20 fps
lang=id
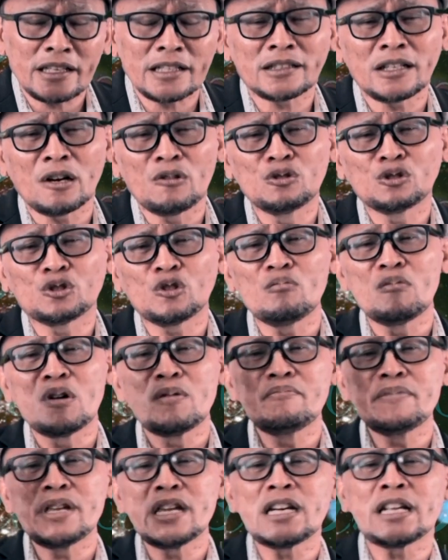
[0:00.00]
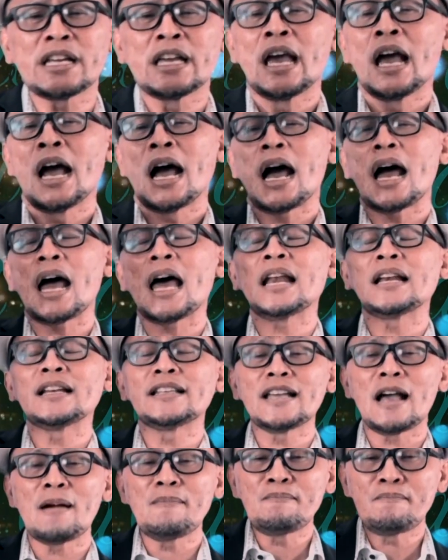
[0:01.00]
kita untuk memilih
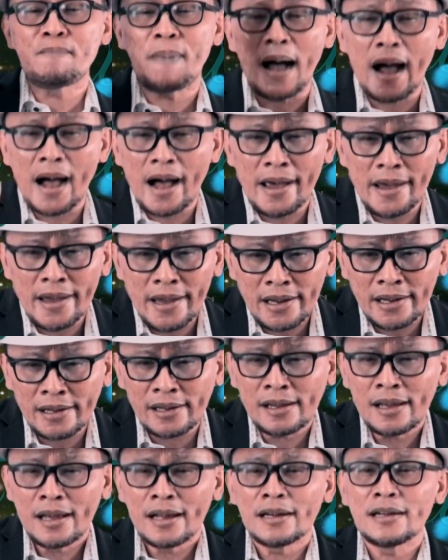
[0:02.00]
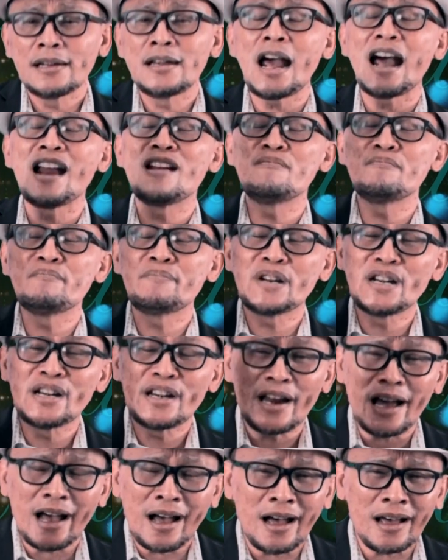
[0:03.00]
hal yang baik dan
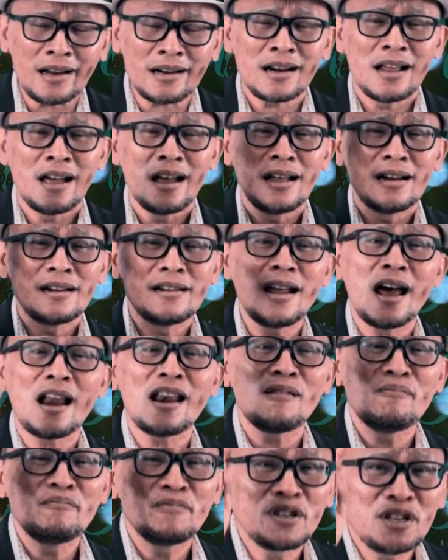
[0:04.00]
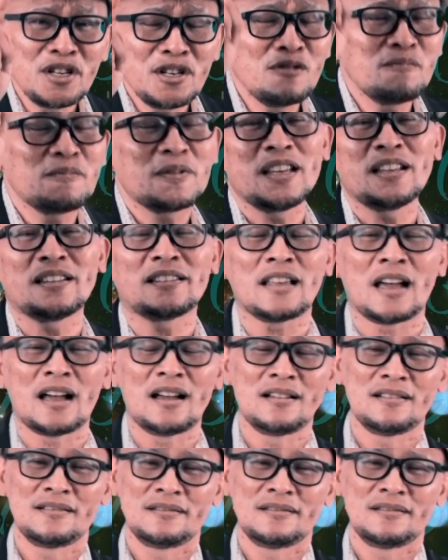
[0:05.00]
benar dalam hidup kita.